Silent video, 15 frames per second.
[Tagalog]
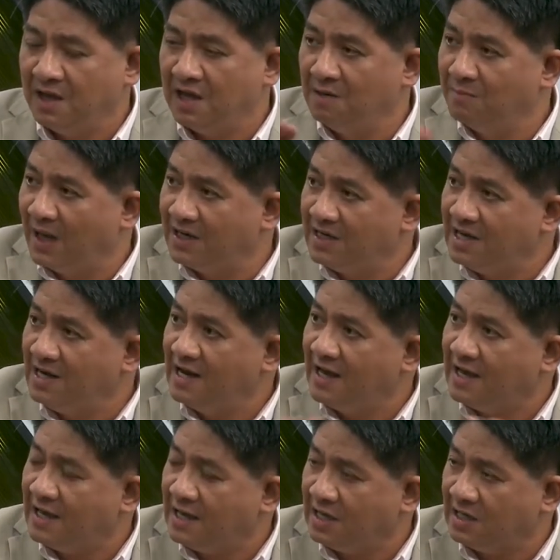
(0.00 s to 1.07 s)
in
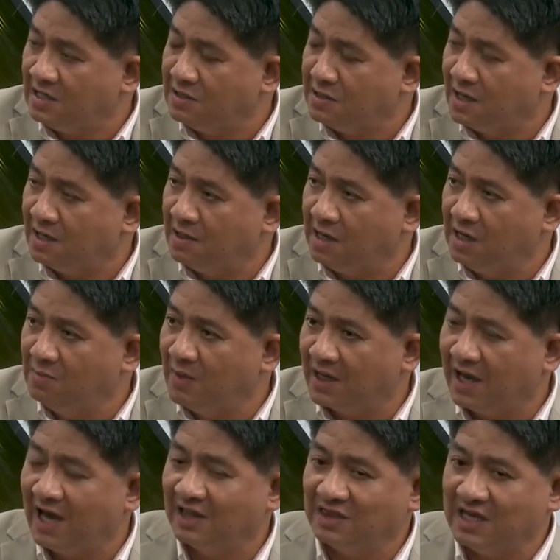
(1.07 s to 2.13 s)
Manila, in, uh, in
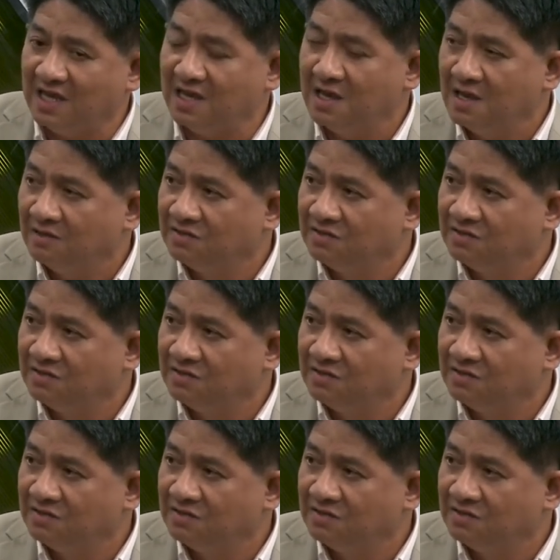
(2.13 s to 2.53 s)
Makati,